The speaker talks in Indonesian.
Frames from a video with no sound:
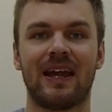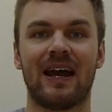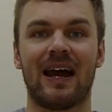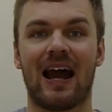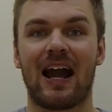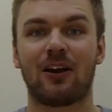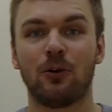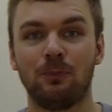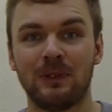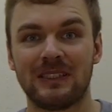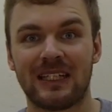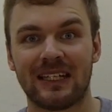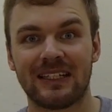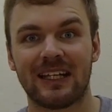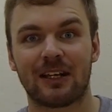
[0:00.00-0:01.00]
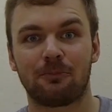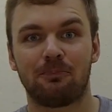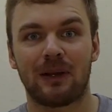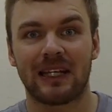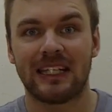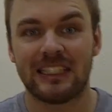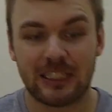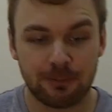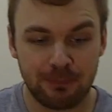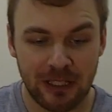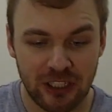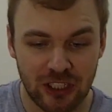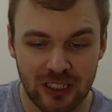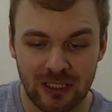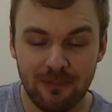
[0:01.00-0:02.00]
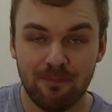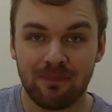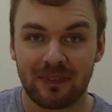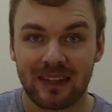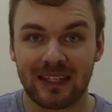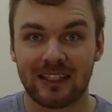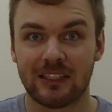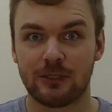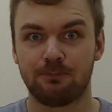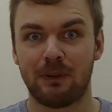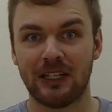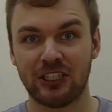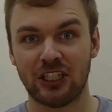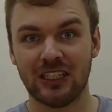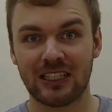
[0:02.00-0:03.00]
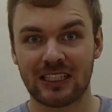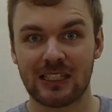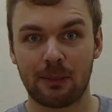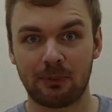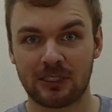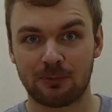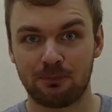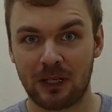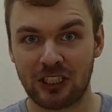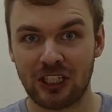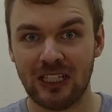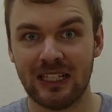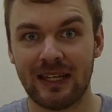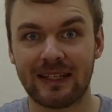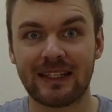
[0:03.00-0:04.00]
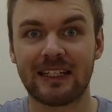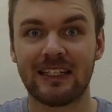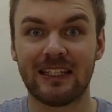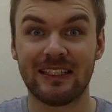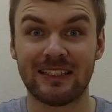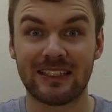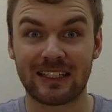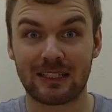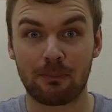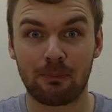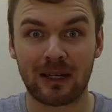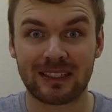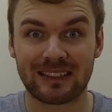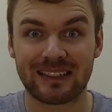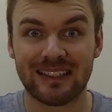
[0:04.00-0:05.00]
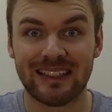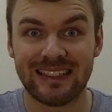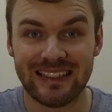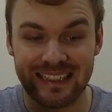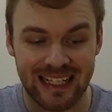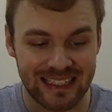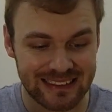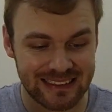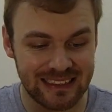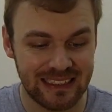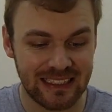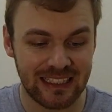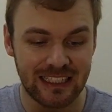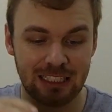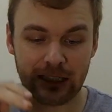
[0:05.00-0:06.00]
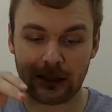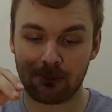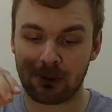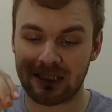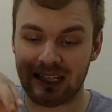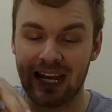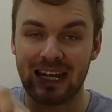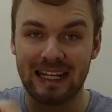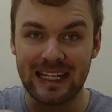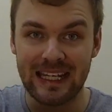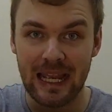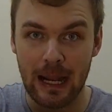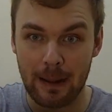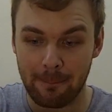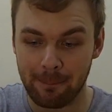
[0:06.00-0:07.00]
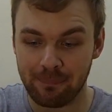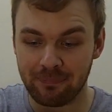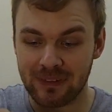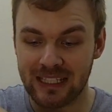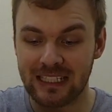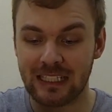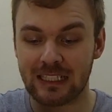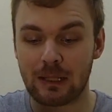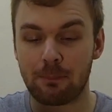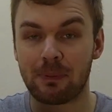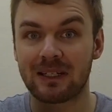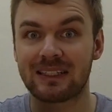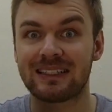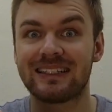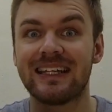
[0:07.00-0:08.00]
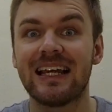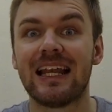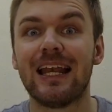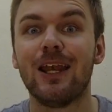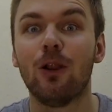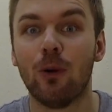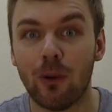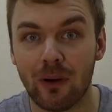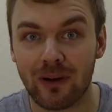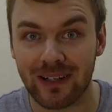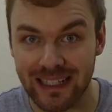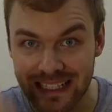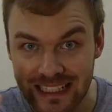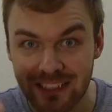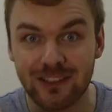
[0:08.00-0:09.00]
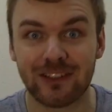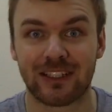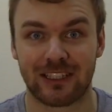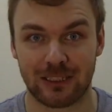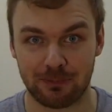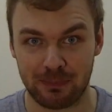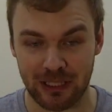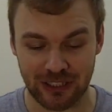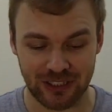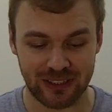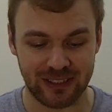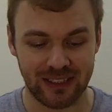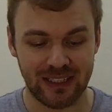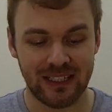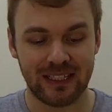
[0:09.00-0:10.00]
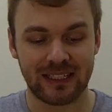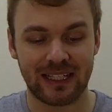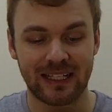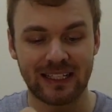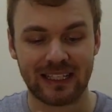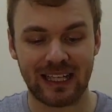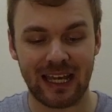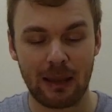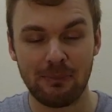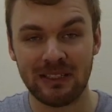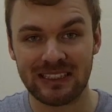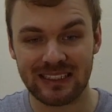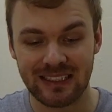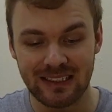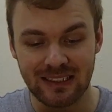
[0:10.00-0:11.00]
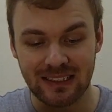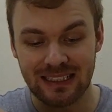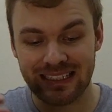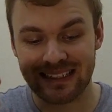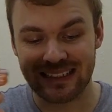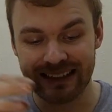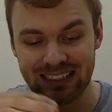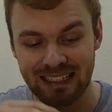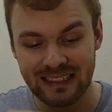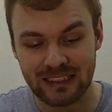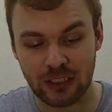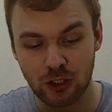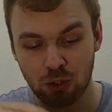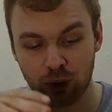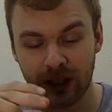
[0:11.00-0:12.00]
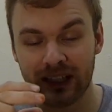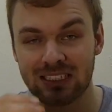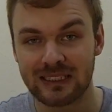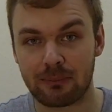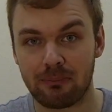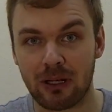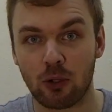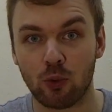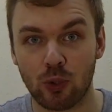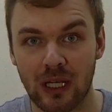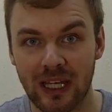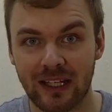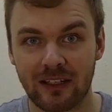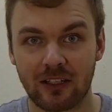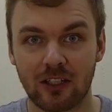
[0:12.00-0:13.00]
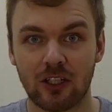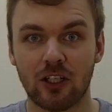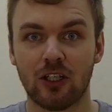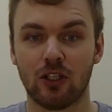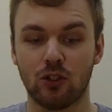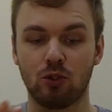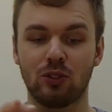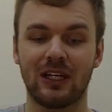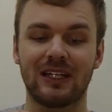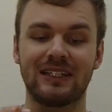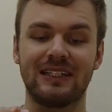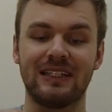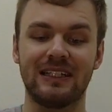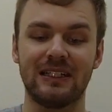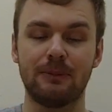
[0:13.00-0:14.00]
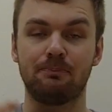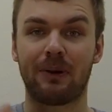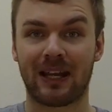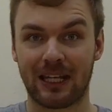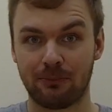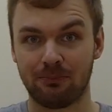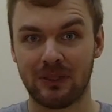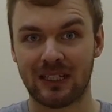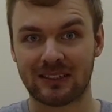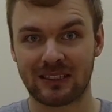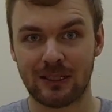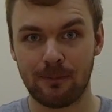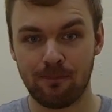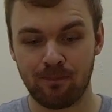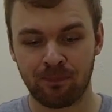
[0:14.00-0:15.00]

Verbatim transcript: aku pesan yang paket special, special kenapa special? Jadi kita dapat nasi, kita dapat ayam, kita dapat telur, itu yang special. Karena kremesan dan juga sambal ulek juga di paket biasa.